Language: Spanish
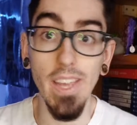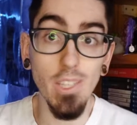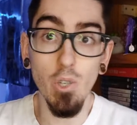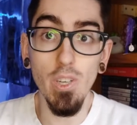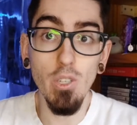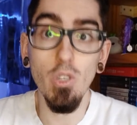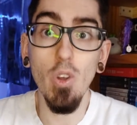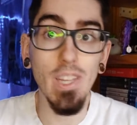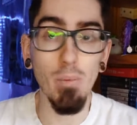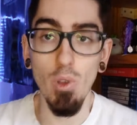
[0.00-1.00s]
De hecho, eso es
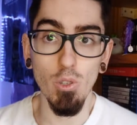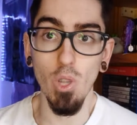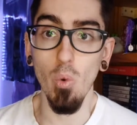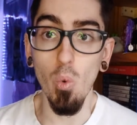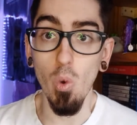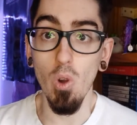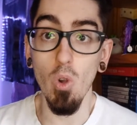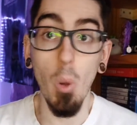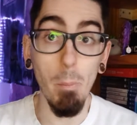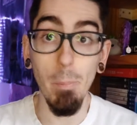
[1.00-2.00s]
lo que te puede costar un
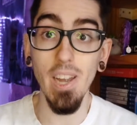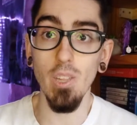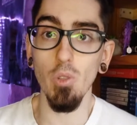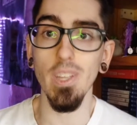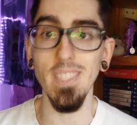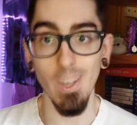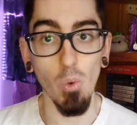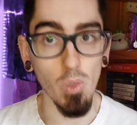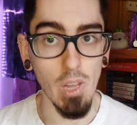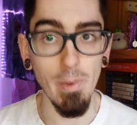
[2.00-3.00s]
juego completo de
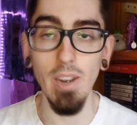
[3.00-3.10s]
segunda